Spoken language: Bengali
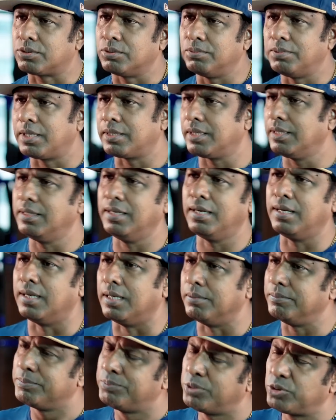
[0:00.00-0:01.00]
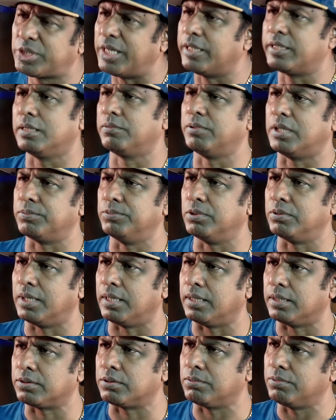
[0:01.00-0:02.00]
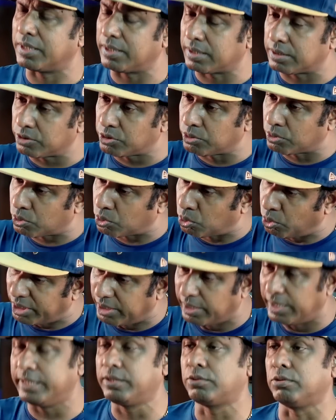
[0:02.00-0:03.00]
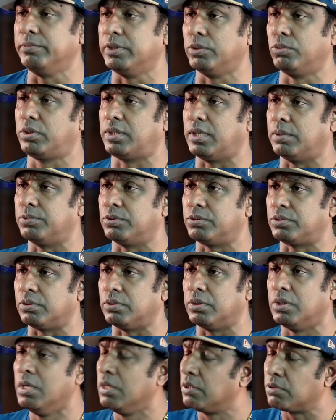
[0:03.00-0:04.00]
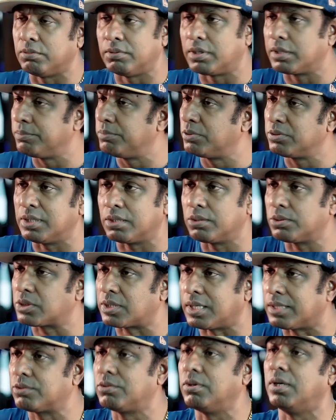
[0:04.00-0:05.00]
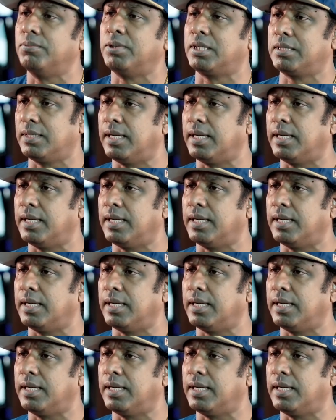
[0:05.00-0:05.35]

তোমারে না আমি বুঝাইতে পারবো না তোমারে কিছু কইলেই তুমি উল্টা বুঝো তোমারে বুঝানোর সাধ্য আমার